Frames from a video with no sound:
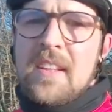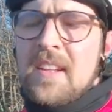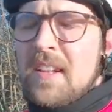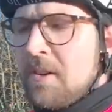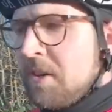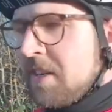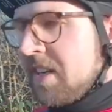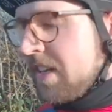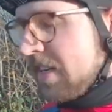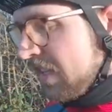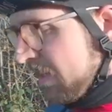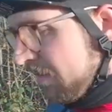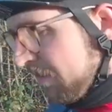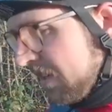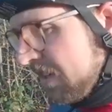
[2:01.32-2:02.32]
Ja Leute, Alter,
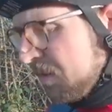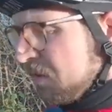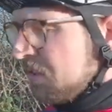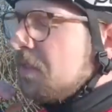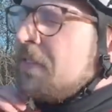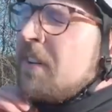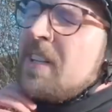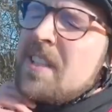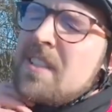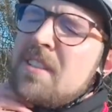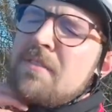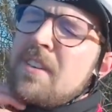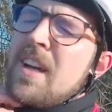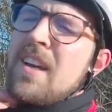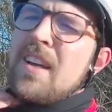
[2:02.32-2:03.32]
hier wieder
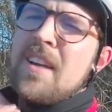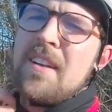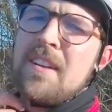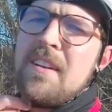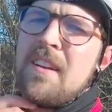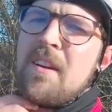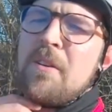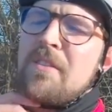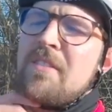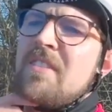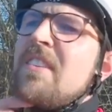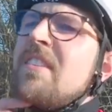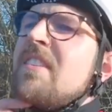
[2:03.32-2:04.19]
ungefilterte Wahrheiten aus